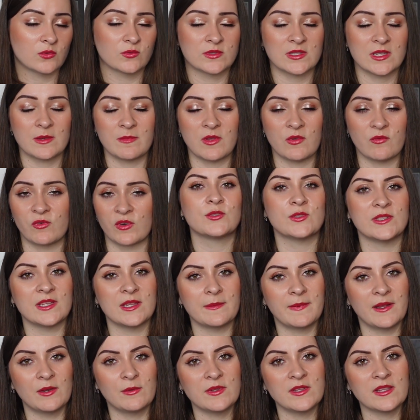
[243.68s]
et tout ça. Mais bon, ce
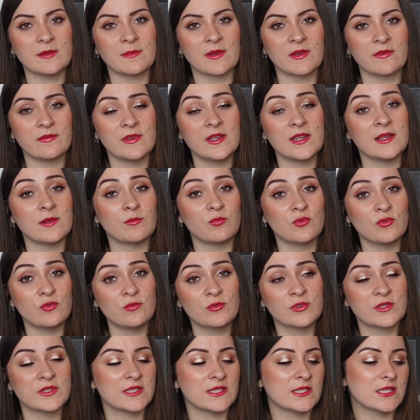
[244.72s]
n'est pas lui qui m'a fait les plus
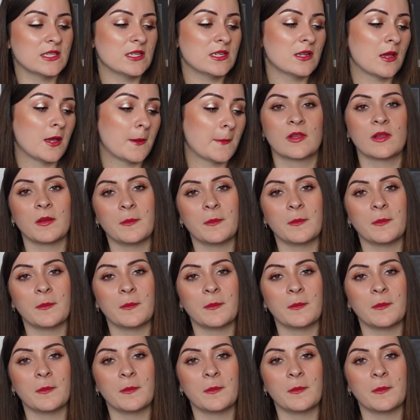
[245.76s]
beaux cils.